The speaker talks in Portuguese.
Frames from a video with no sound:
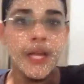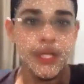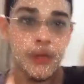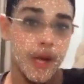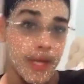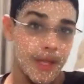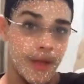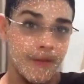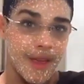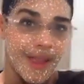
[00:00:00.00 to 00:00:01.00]
Estou aqui em
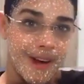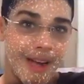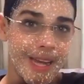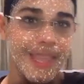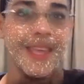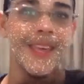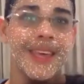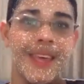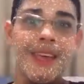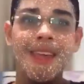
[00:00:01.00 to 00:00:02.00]
Nova
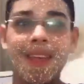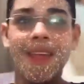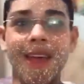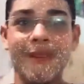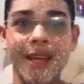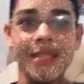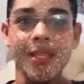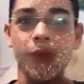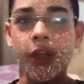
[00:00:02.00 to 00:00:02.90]
York, Brasil.